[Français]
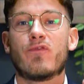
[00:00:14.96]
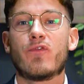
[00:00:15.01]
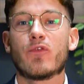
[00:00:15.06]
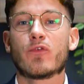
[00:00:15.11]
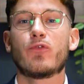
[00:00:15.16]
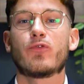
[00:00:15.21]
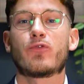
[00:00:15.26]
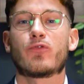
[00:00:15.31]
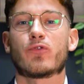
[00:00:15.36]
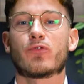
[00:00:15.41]

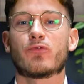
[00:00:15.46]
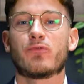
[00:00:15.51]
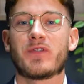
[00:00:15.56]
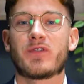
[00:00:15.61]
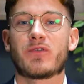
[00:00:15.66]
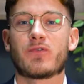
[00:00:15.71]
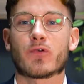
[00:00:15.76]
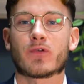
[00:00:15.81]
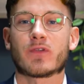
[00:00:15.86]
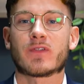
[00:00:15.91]
Focus aujourd'hui
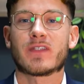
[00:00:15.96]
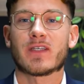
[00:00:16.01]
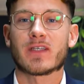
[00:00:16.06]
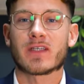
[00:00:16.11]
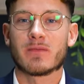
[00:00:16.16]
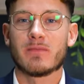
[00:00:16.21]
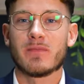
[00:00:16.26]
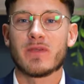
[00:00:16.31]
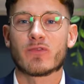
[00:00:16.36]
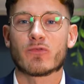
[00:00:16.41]
sur
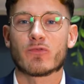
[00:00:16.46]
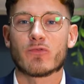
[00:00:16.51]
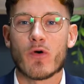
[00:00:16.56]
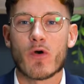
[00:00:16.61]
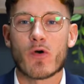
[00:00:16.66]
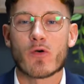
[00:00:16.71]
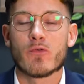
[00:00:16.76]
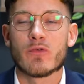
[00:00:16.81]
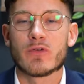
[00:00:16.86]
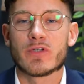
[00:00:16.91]
5 maisons
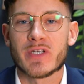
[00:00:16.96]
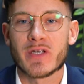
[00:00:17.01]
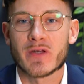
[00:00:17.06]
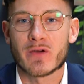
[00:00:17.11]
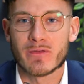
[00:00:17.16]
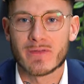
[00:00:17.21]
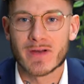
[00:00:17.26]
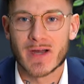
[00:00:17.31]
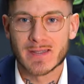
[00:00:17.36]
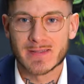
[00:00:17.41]

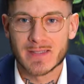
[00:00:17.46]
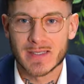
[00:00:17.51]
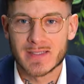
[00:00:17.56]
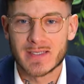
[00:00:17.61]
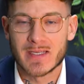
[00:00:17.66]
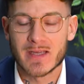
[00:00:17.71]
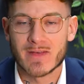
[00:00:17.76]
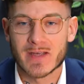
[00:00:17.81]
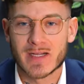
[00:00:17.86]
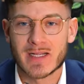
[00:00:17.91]
horlogères. On va
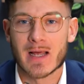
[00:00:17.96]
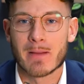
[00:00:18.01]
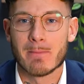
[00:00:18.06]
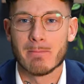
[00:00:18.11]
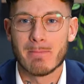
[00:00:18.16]
attaquer avec la